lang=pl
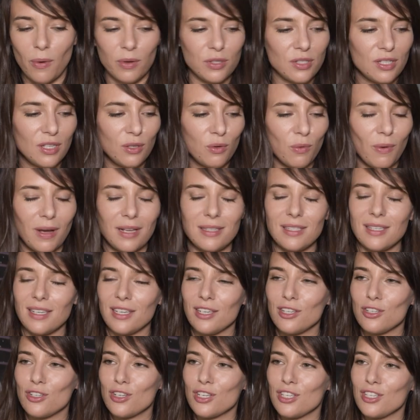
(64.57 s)

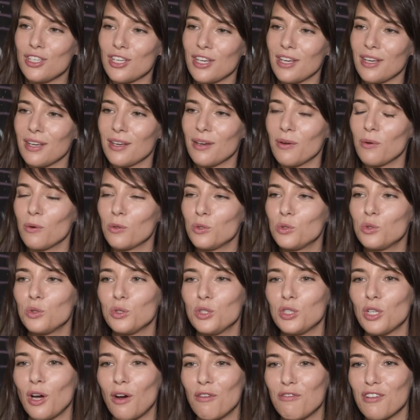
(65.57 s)
sytuację i życie
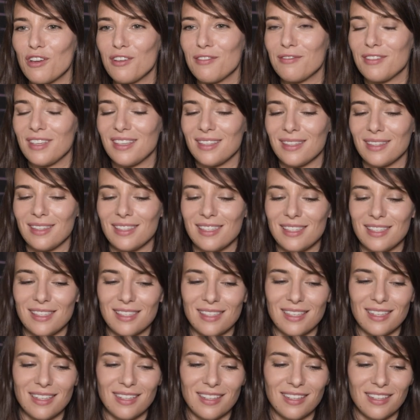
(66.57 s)
uczuciowe,
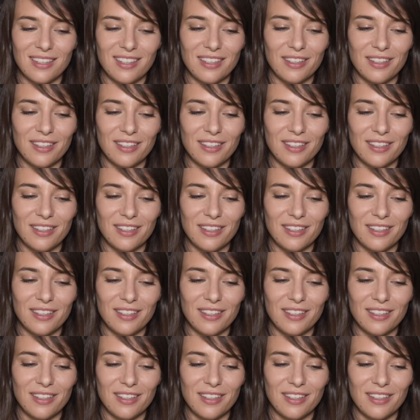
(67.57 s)
więc y,